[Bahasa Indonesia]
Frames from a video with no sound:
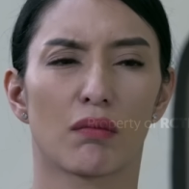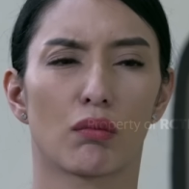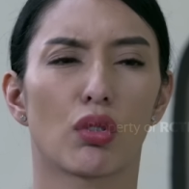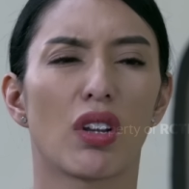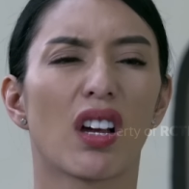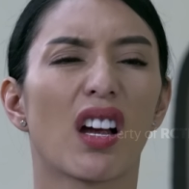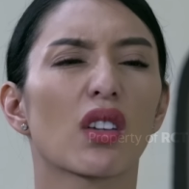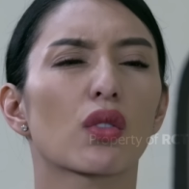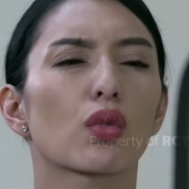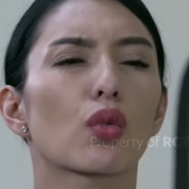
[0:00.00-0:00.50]

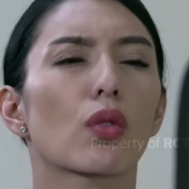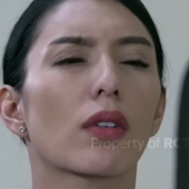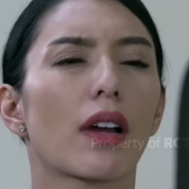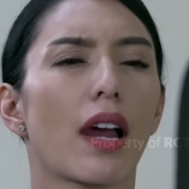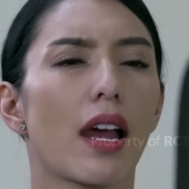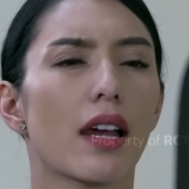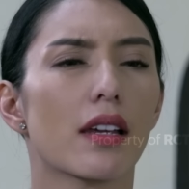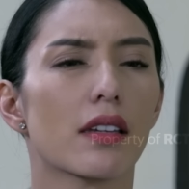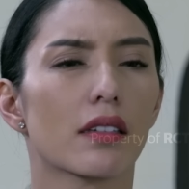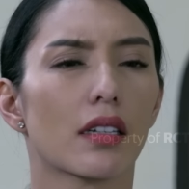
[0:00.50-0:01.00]
Udah gak
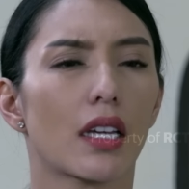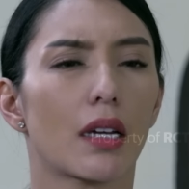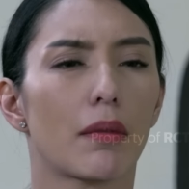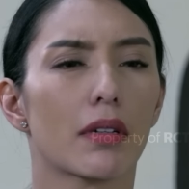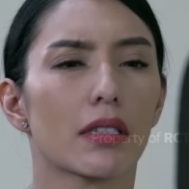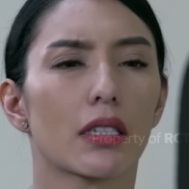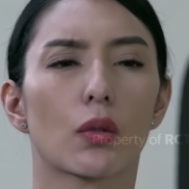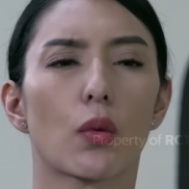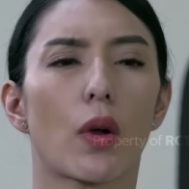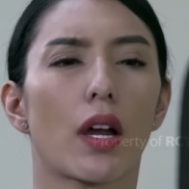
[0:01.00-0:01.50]
suka
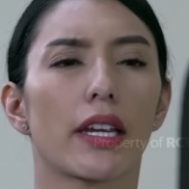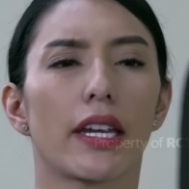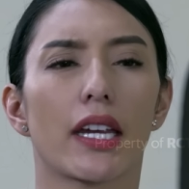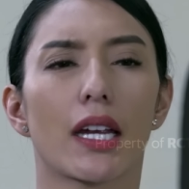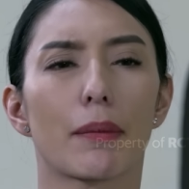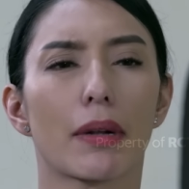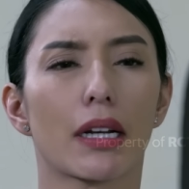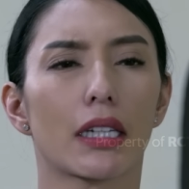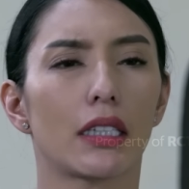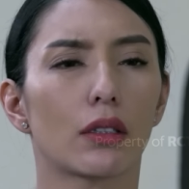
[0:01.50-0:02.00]
sama mahasiswa ayah
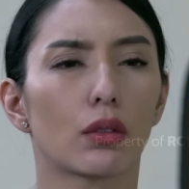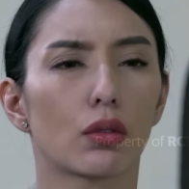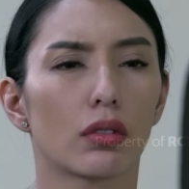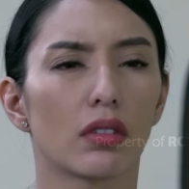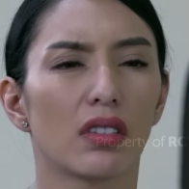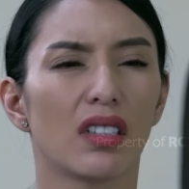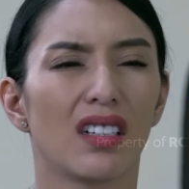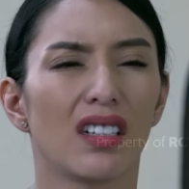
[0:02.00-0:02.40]
yang kemarin itu.